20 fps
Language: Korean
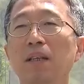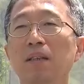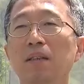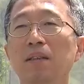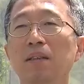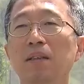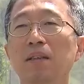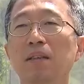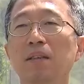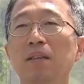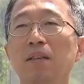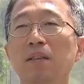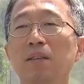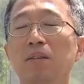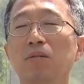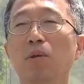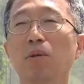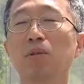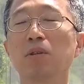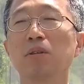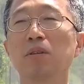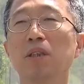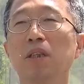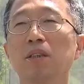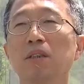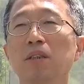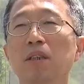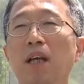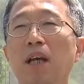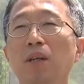그 고충
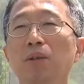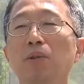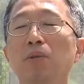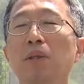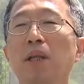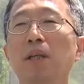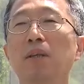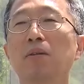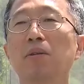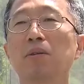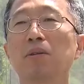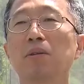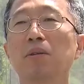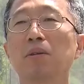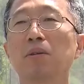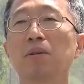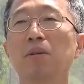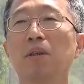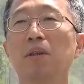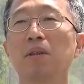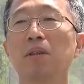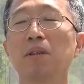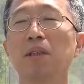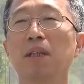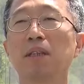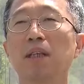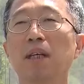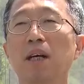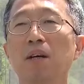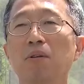체증이 해소될 것으로 저희들
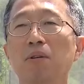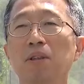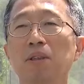예상하고